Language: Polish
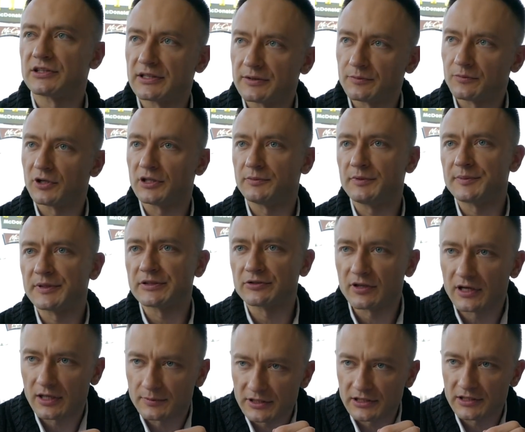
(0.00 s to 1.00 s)
że moimi
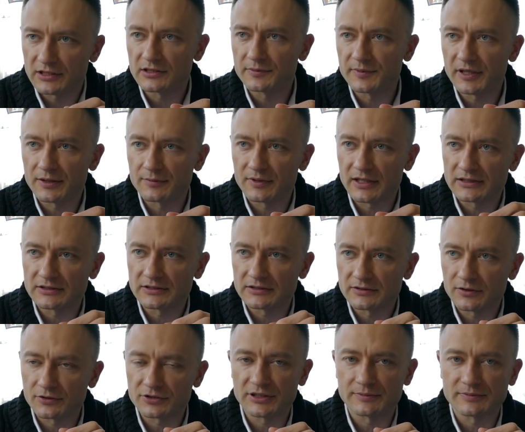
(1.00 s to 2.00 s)
mentorami, kiedy miałem lat
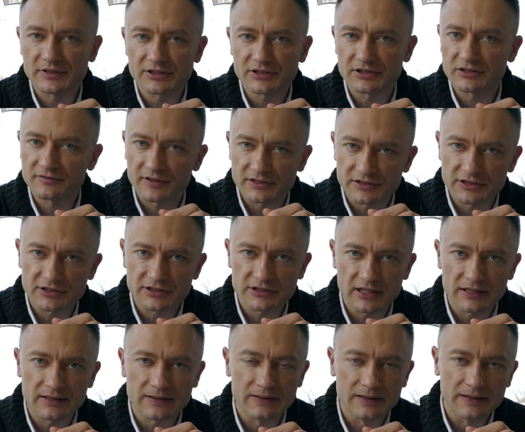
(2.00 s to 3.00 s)

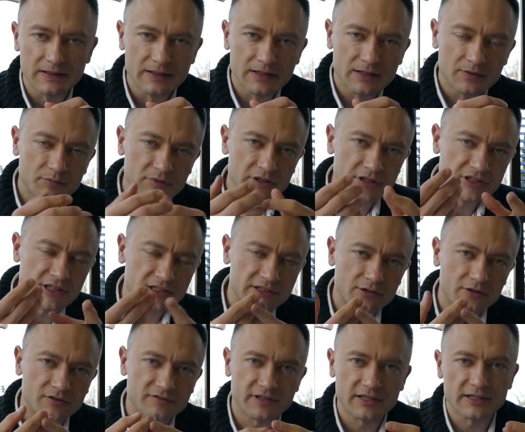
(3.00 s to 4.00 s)
18-20, byli
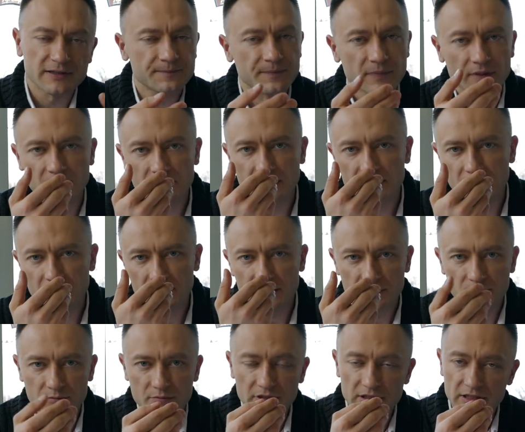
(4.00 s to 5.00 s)
dziadkowie,
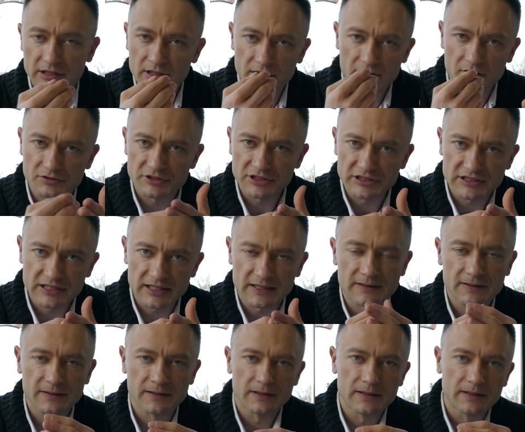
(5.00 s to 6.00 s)
byli
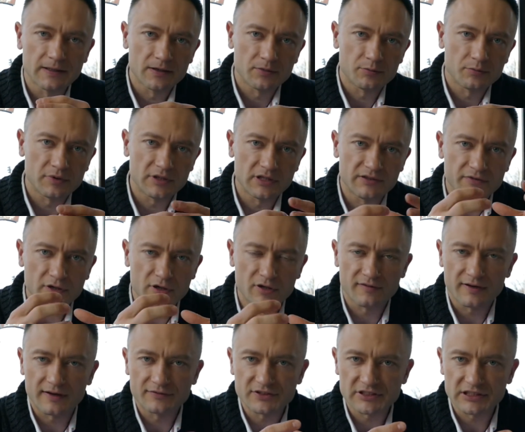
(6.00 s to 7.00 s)
rodzice, byli
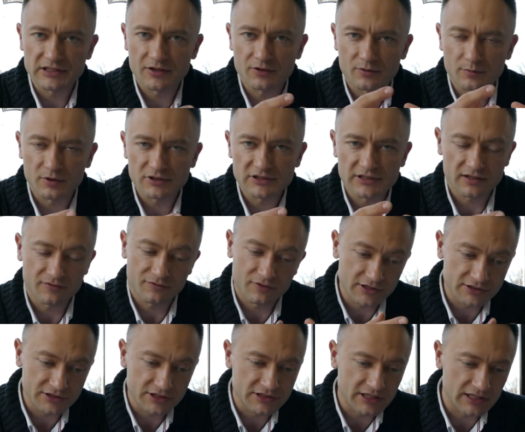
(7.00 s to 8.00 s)
wychowawcy na obozach,
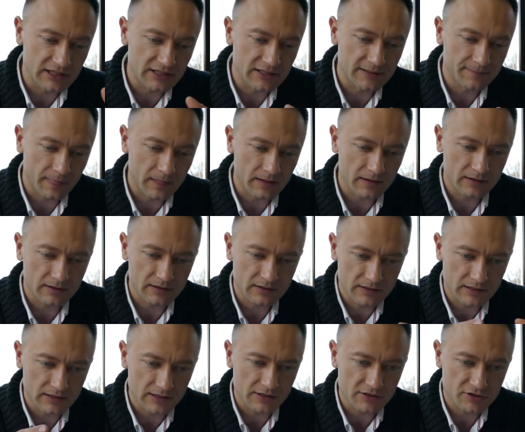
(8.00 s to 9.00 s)
właściciele
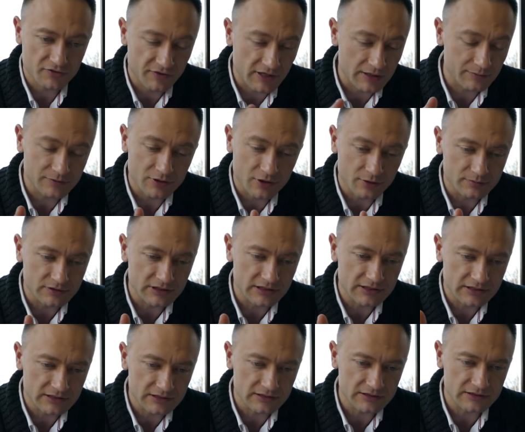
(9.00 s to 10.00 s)
y, jakichś firm
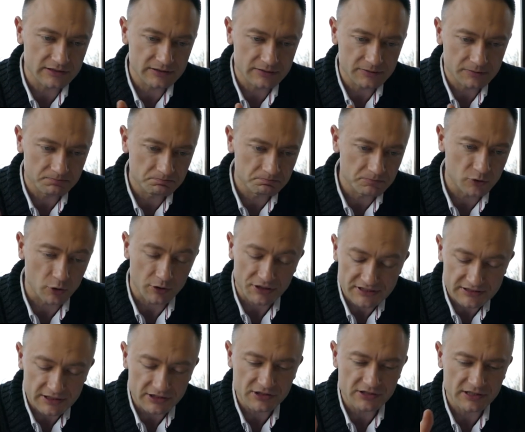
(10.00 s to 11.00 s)
drobnych, y,
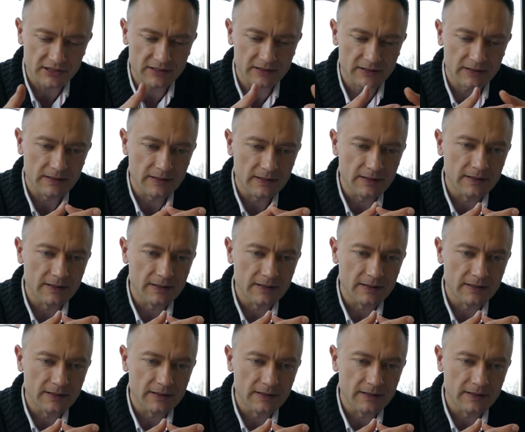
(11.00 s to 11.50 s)
turystycznych.